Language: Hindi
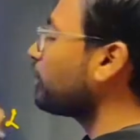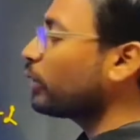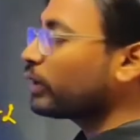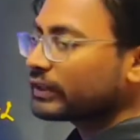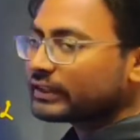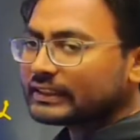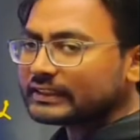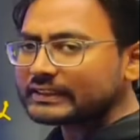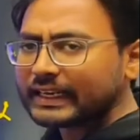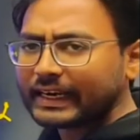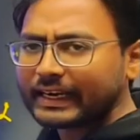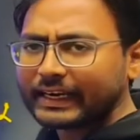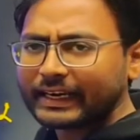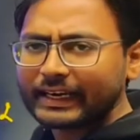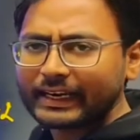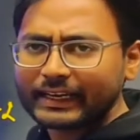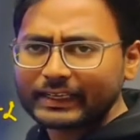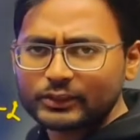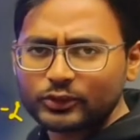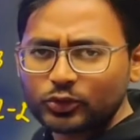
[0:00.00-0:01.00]
बोल रहे थे
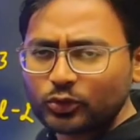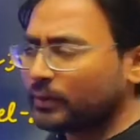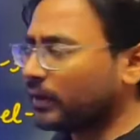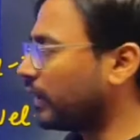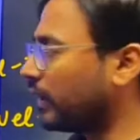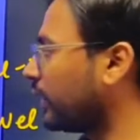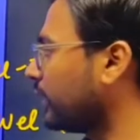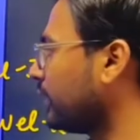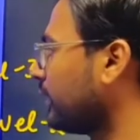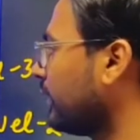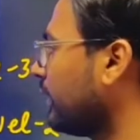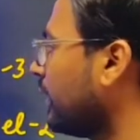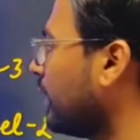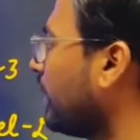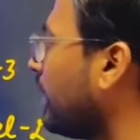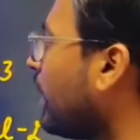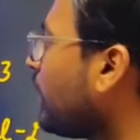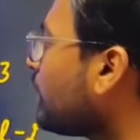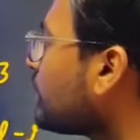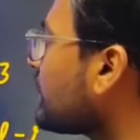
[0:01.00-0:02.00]
सेकेंडरी कंज्यूमर
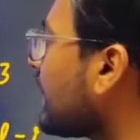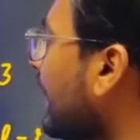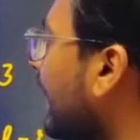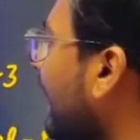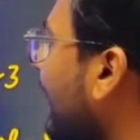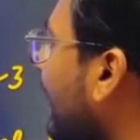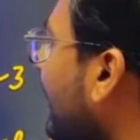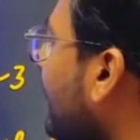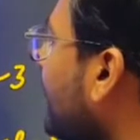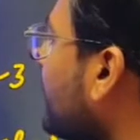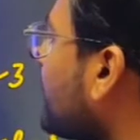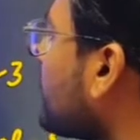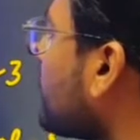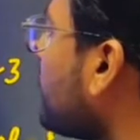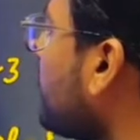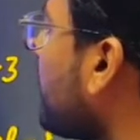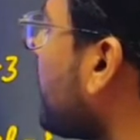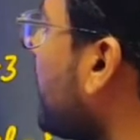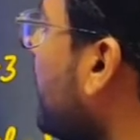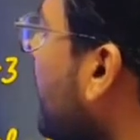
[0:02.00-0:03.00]
नाउ सेकेंडरी
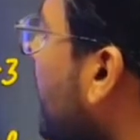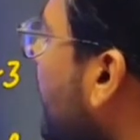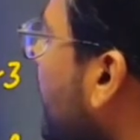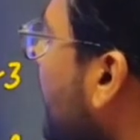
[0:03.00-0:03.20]
कंज्यूमर का